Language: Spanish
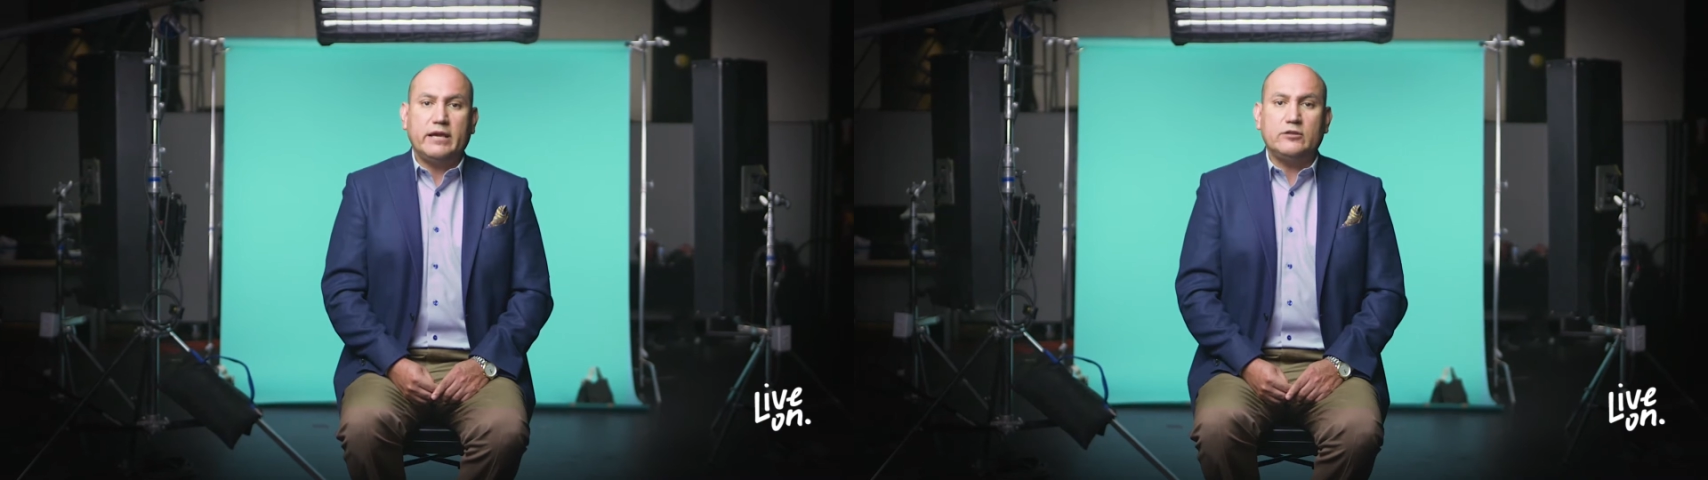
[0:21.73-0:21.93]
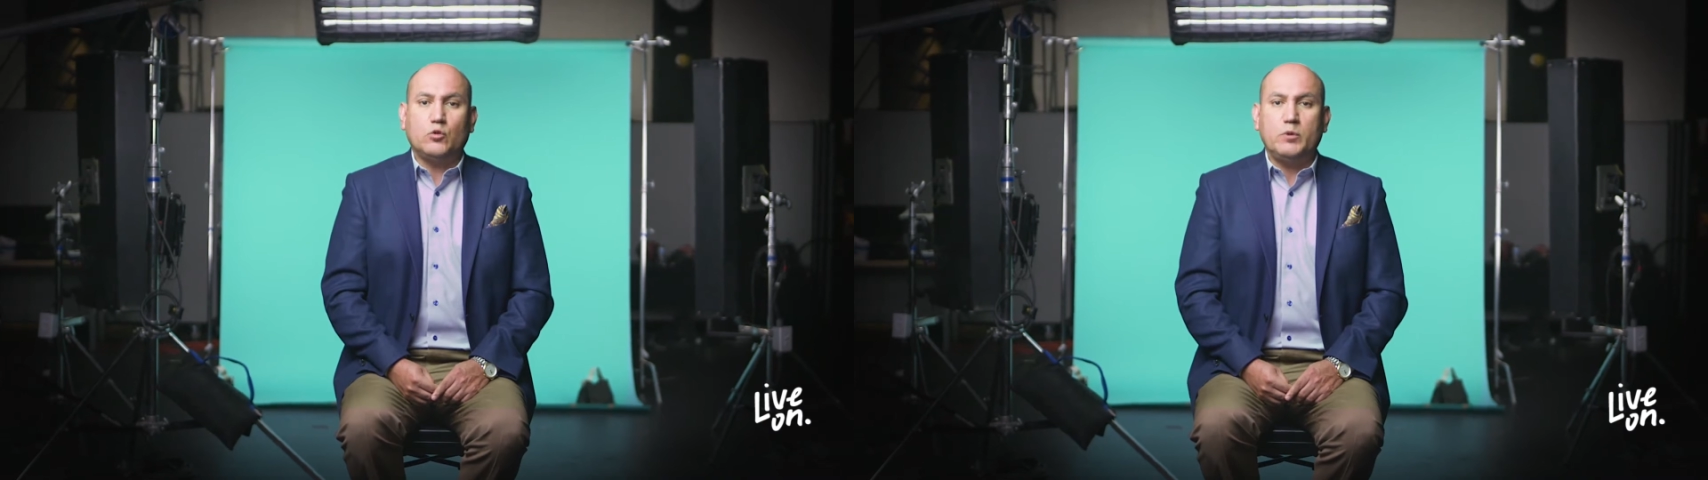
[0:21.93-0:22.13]

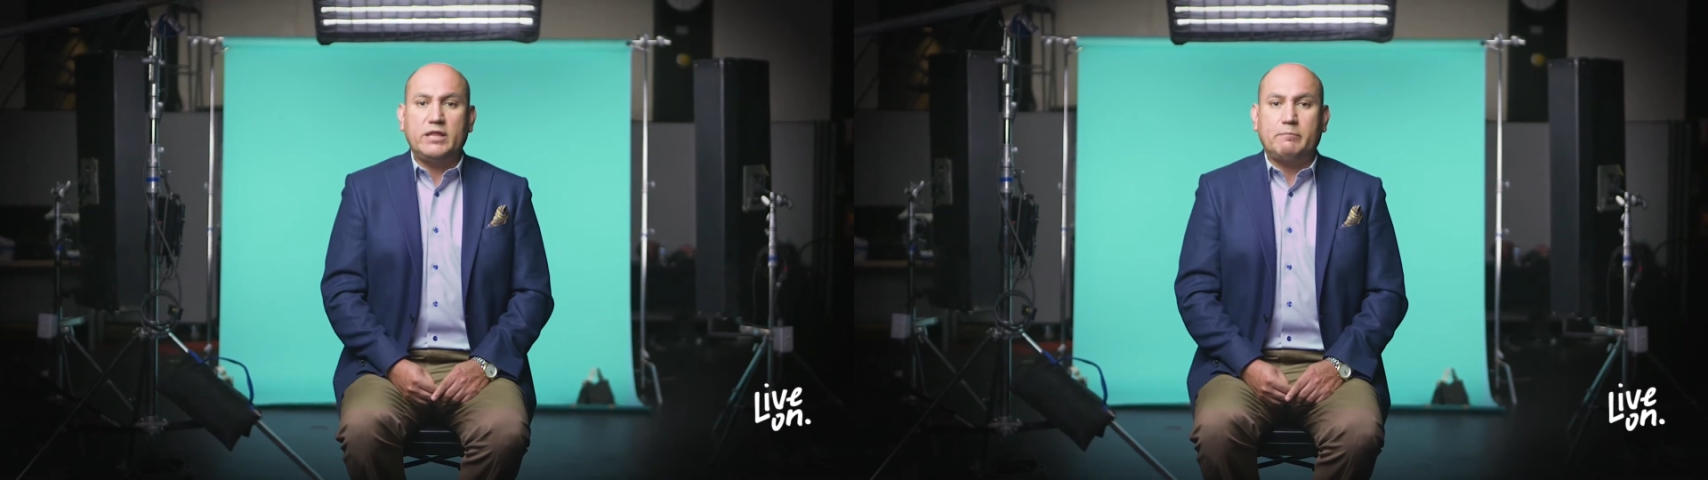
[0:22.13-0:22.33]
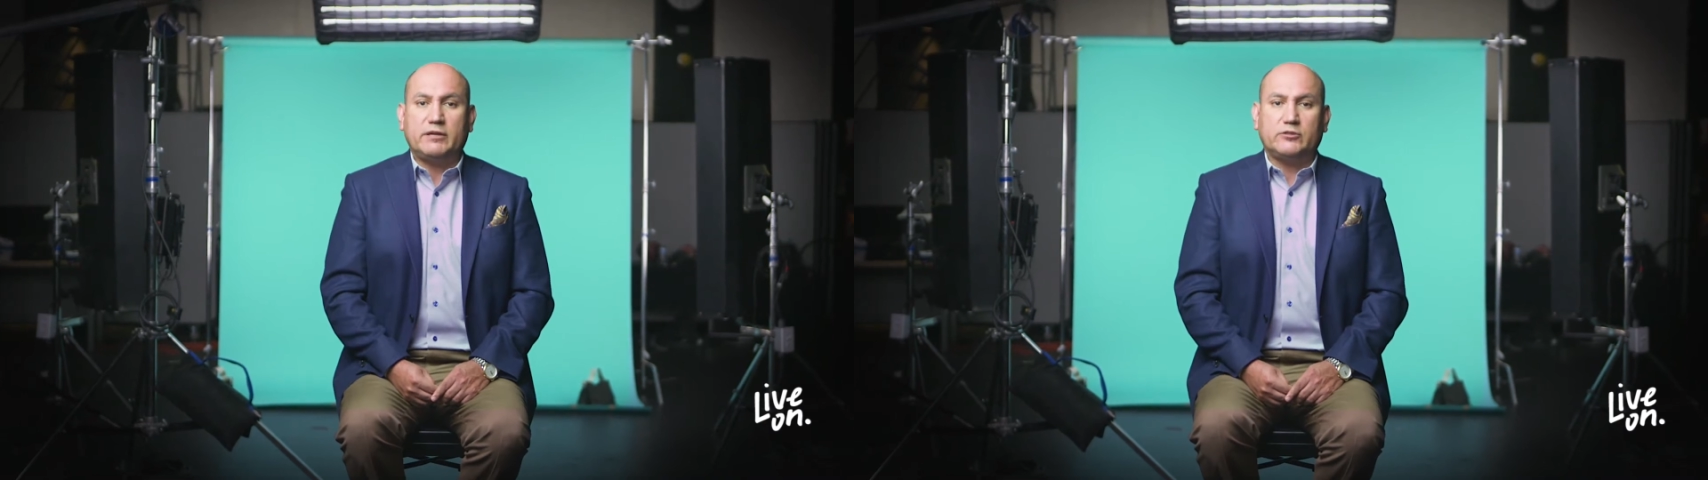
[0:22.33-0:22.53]
en su
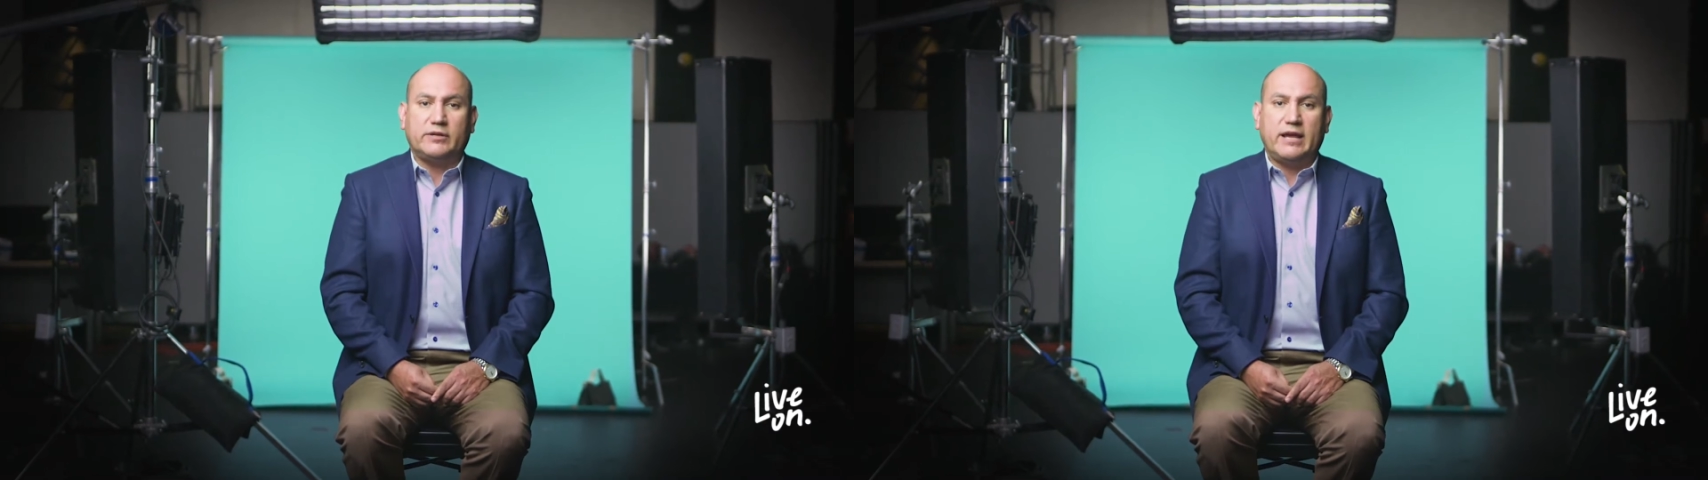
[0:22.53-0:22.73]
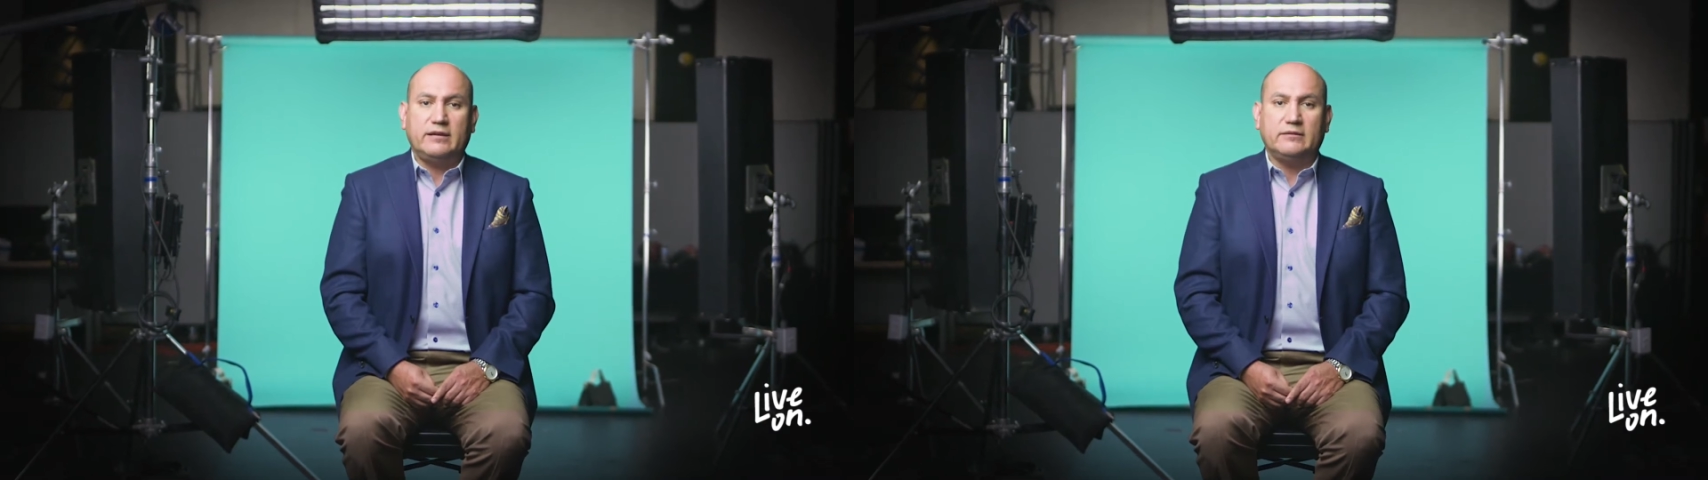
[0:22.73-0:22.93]
vida
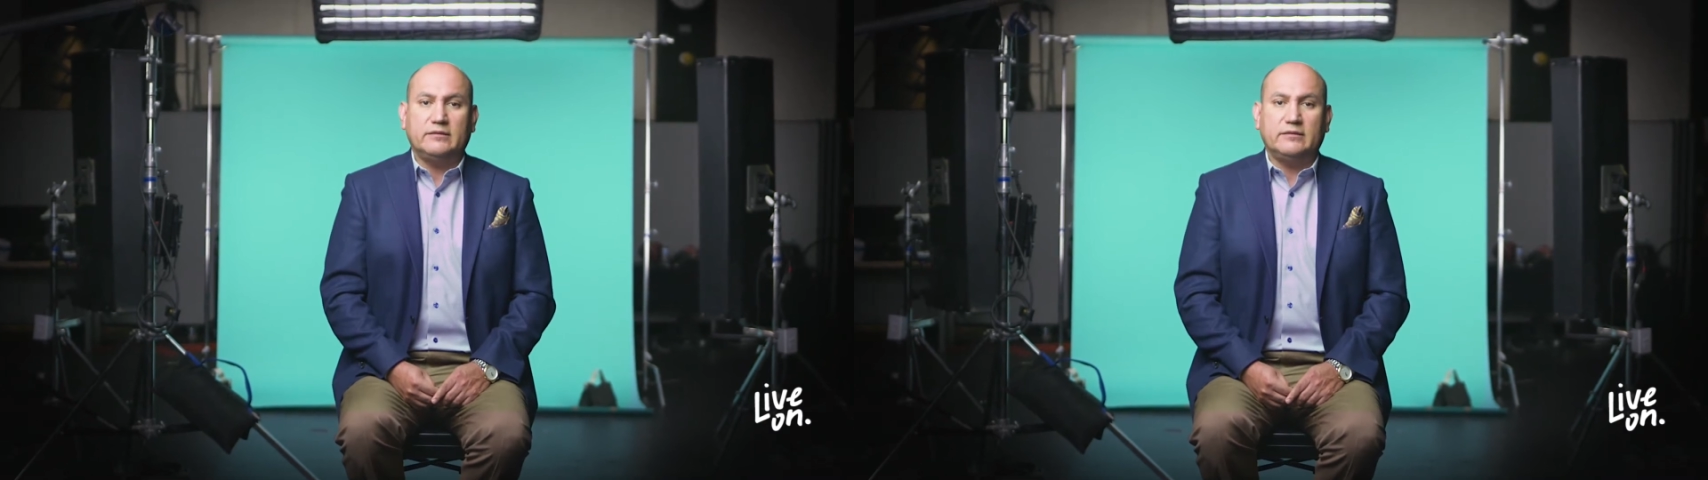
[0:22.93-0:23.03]
personal.